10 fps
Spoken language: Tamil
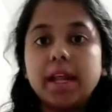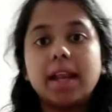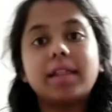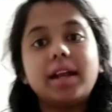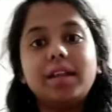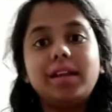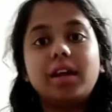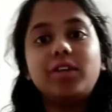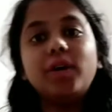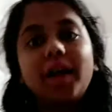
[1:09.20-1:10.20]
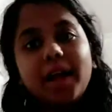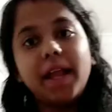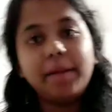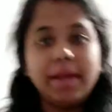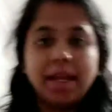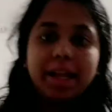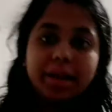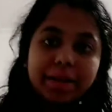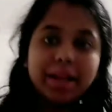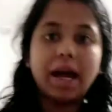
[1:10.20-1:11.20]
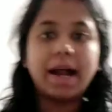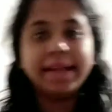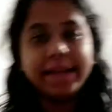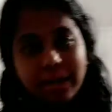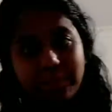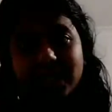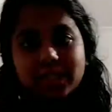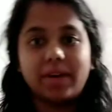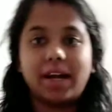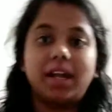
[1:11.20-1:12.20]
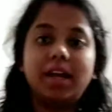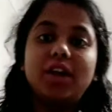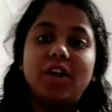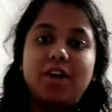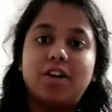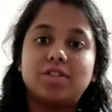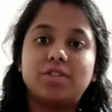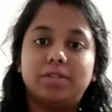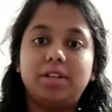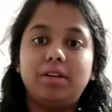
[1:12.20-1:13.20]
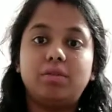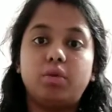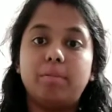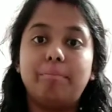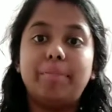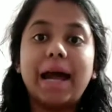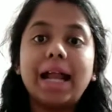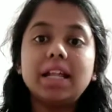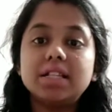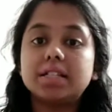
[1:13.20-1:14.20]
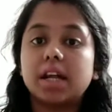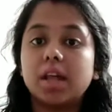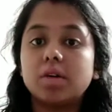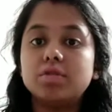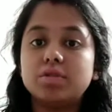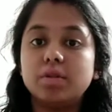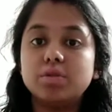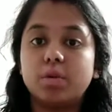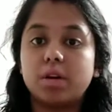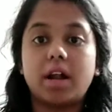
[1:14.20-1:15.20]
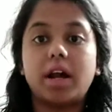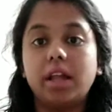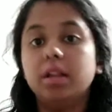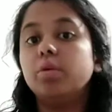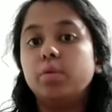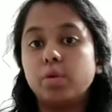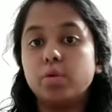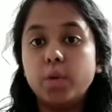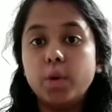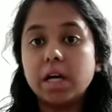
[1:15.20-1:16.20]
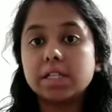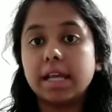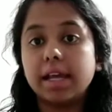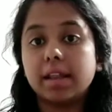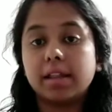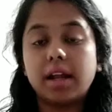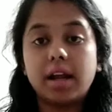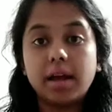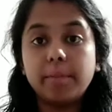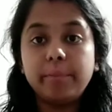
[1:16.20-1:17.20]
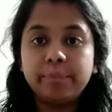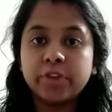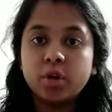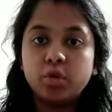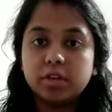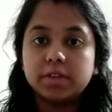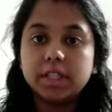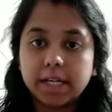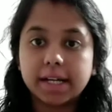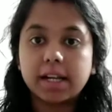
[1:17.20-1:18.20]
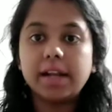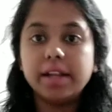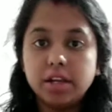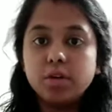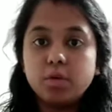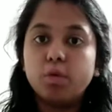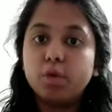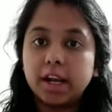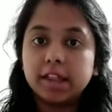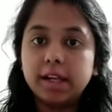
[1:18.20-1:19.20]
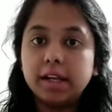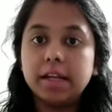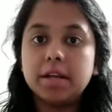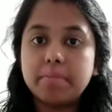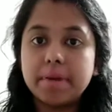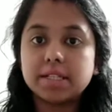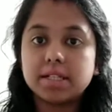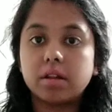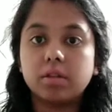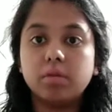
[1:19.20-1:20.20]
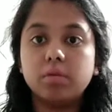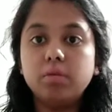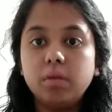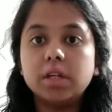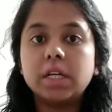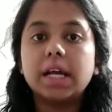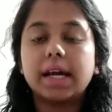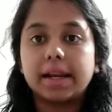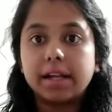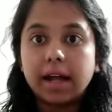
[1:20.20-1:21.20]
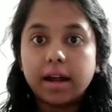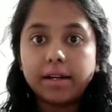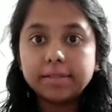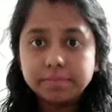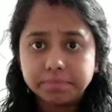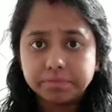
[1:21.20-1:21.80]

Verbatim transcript: பேர் என்னதான் நின்னாலும் இப்படி இப்படின்னு ஆடிக்கிட்டே பேசுவாங்க ஸோ வந்து ஒரு பேலன்ஸ் கிடைக்கும்னு சொல்லி சொல்கிறாங்க இந்த ஒரு யோகா செய்கிறதுனால உங்களுக்கு வந்து கரெக்டாக நின்று ஒரு இடத்துல நின்று பேசுறதுக்கும் கரெக்டான